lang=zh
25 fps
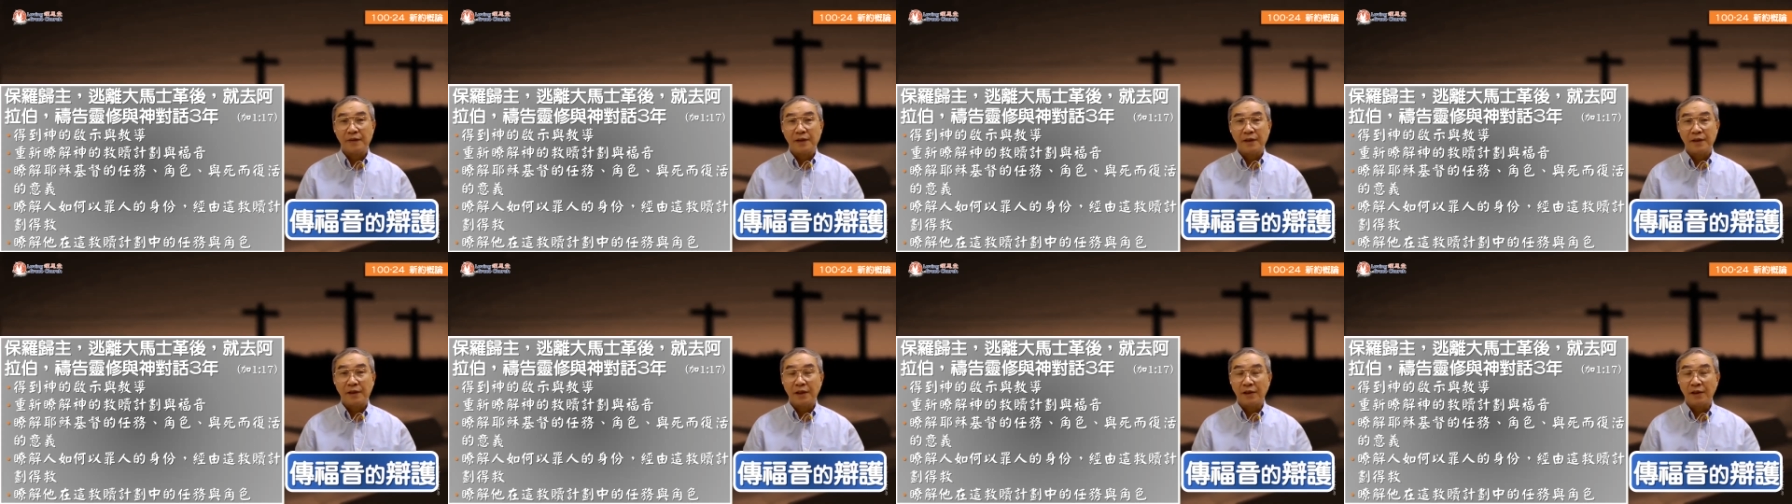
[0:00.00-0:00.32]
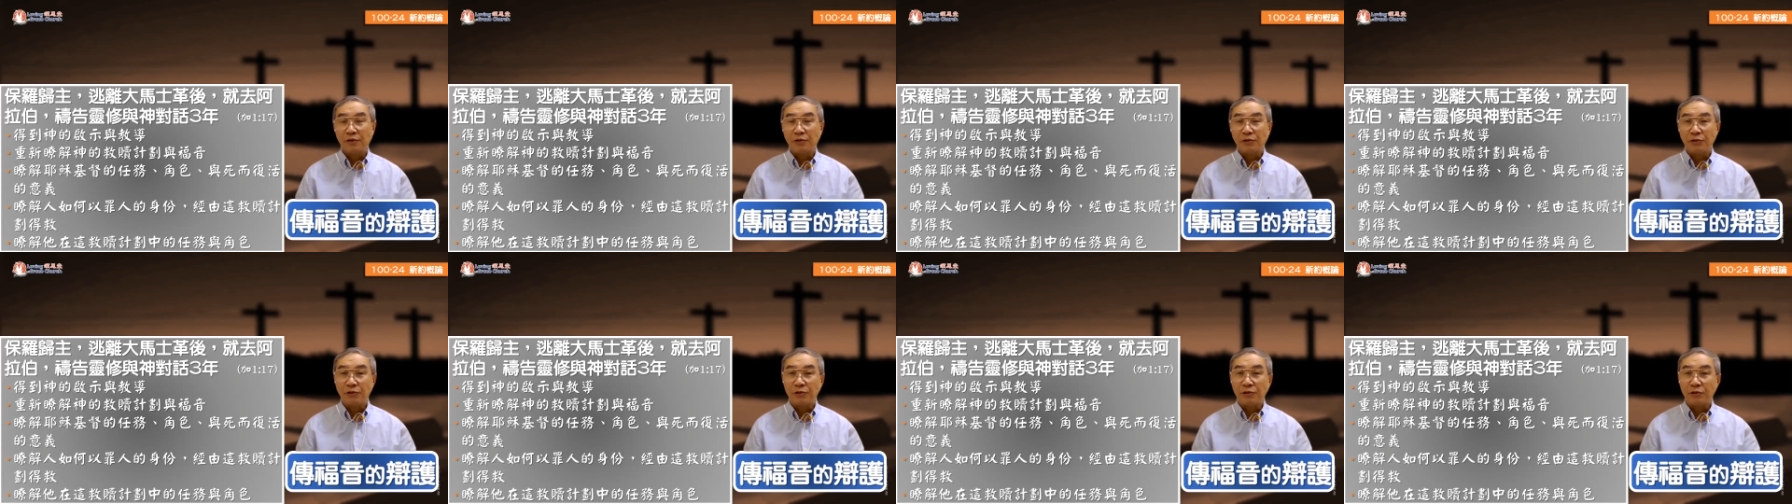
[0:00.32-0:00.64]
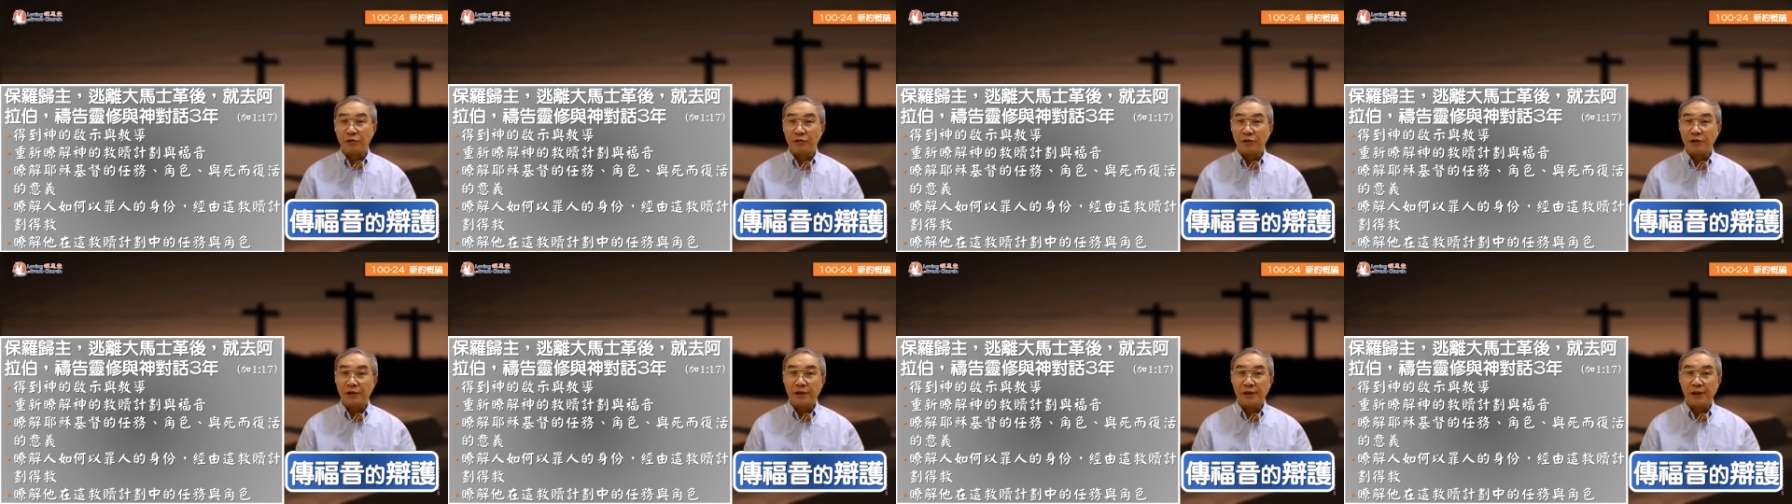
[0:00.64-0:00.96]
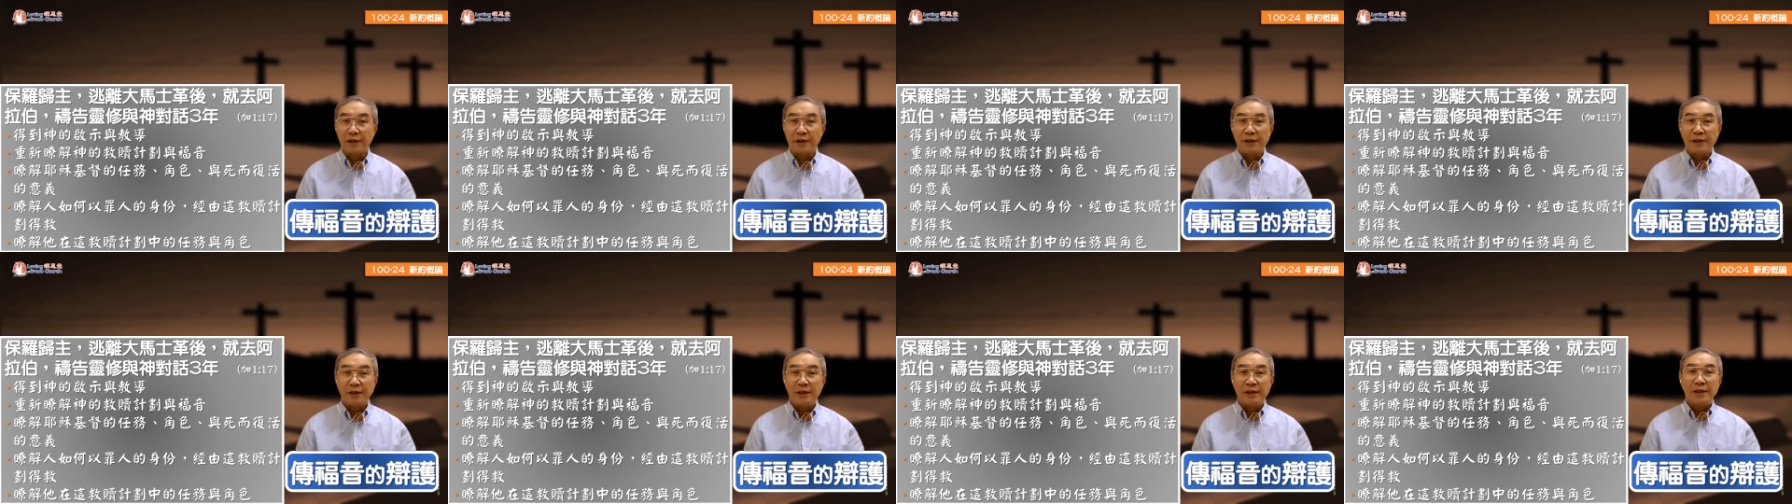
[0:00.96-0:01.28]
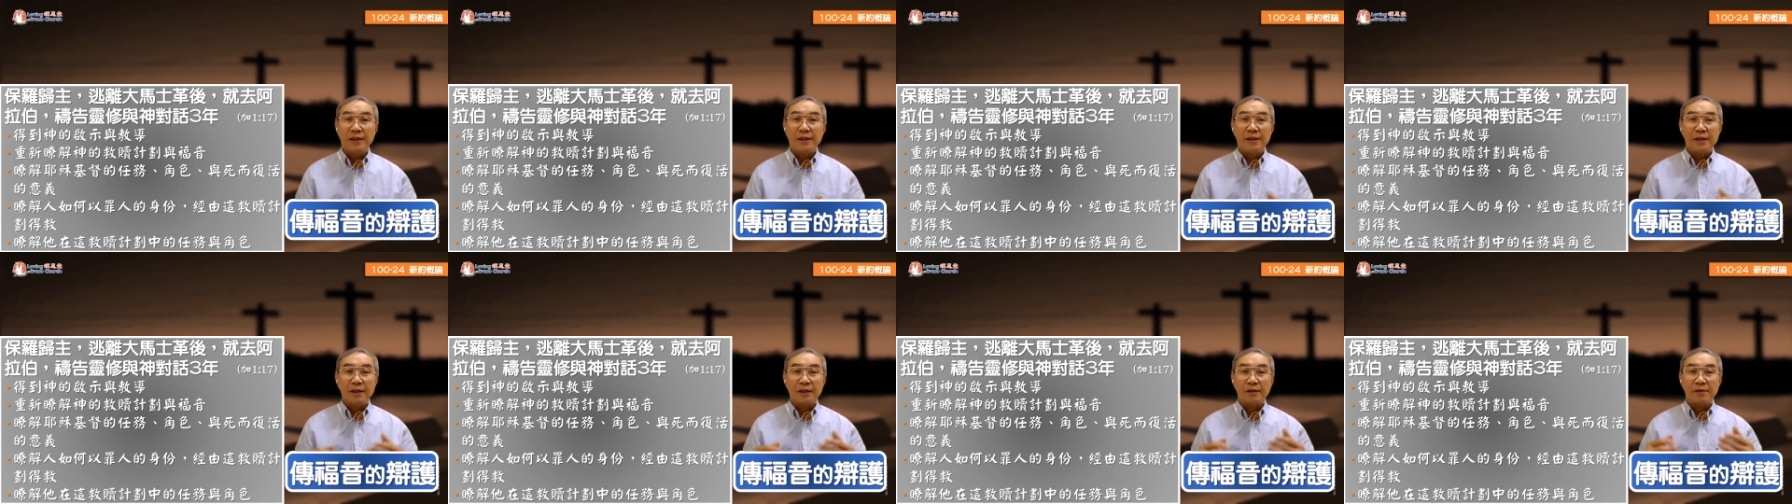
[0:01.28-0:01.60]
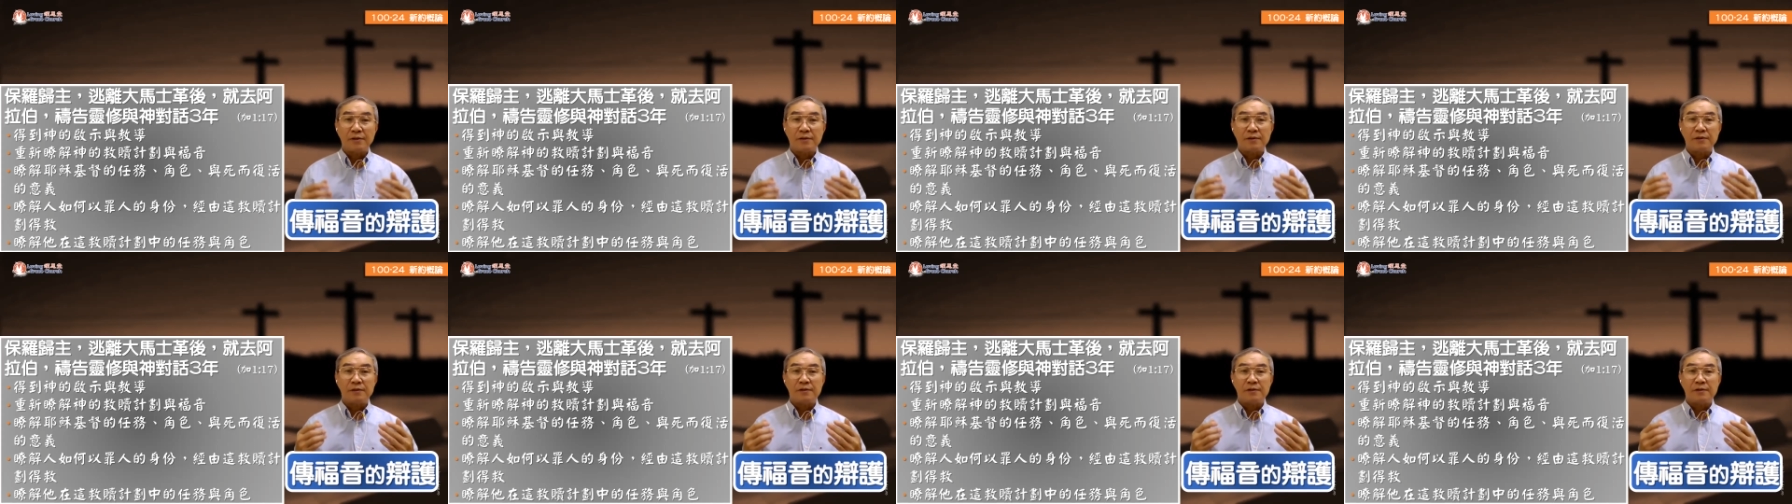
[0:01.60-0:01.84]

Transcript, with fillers: 那做什么事啊？啊，